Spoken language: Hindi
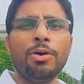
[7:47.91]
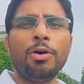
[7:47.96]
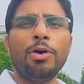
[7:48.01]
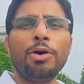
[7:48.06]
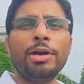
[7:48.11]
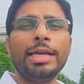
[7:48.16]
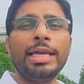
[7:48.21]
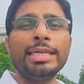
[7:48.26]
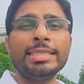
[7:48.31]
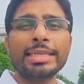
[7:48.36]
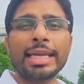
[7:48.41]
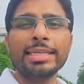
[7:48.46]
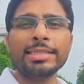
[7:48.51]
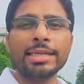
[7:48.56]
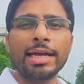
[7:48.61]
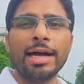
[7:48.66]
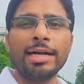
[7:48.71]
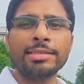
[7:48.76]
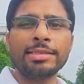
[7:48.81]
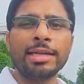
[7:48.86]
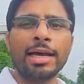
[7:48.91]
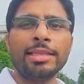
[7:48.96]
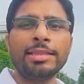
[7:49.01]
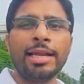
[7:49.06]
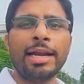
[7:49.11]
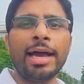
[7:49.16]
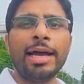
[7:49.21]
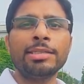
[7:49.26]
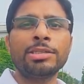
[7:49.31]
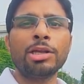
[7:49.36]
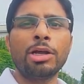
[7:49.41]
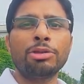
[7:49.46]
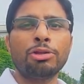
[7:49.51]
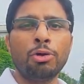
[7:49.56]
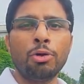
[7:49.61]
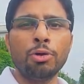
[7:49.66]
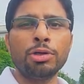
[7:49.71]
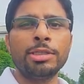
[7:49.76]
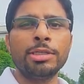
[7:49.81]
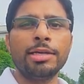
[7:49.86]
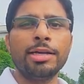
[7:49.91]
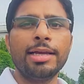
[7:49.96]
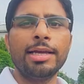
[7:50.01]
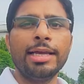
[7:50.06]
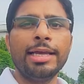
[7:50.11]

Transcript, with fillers: और इसके साथ साथ दराय सतलुज